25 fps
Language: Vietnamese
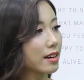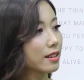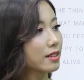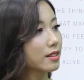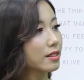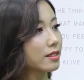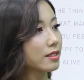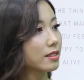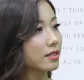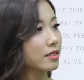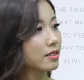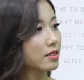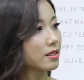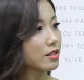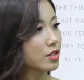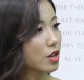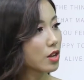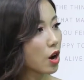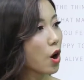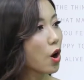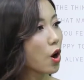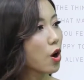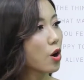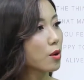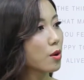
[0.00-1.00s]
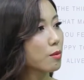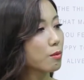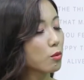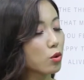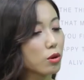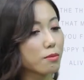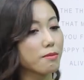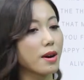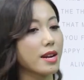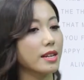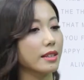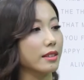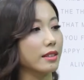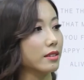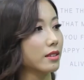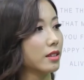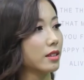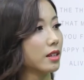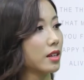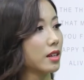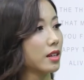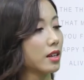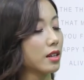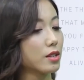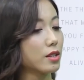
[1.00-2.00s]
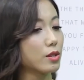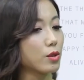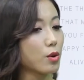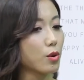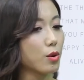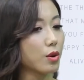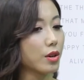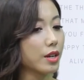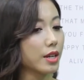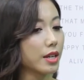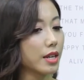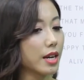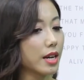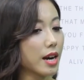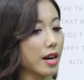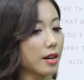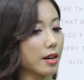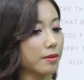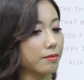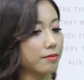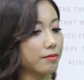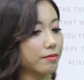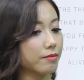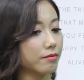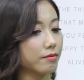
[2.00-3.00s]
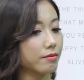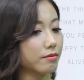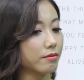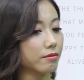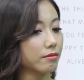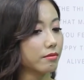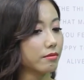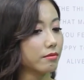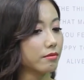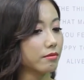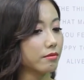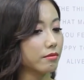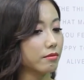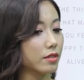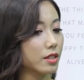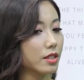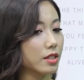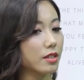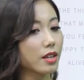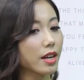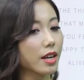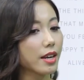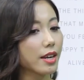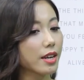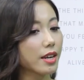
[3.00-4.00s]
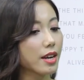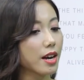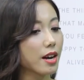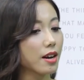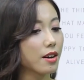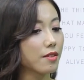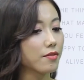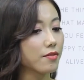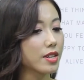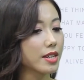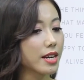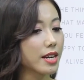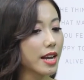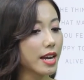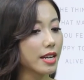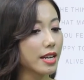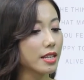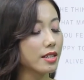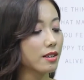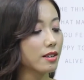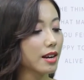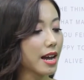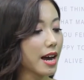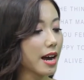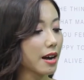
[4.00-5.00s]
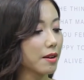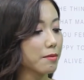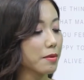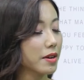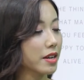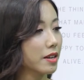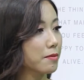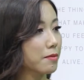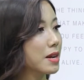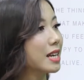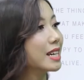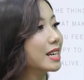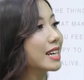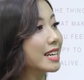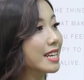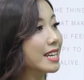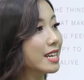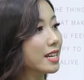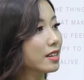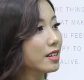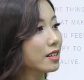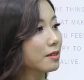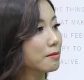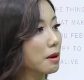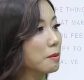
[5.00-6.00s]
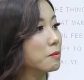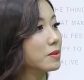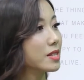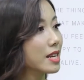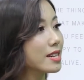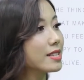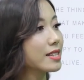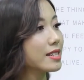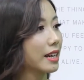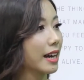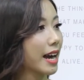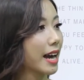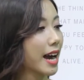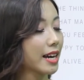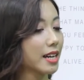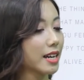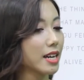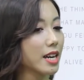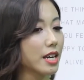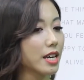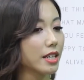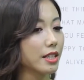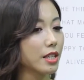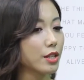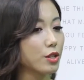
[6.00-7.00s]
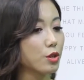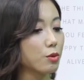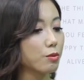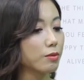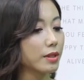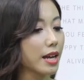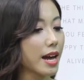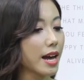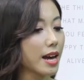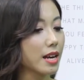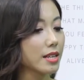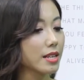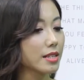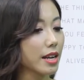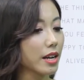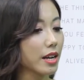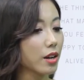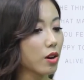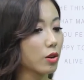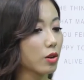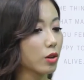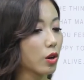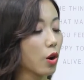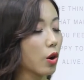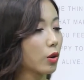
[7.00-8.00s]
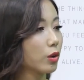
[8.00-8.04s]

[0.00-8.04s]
nắng, gió, bụi bẩn rồi um, những cái vấn đề như là về bệnh lý bẩm sinh chẳng hạn thì chúng ta sẽ còn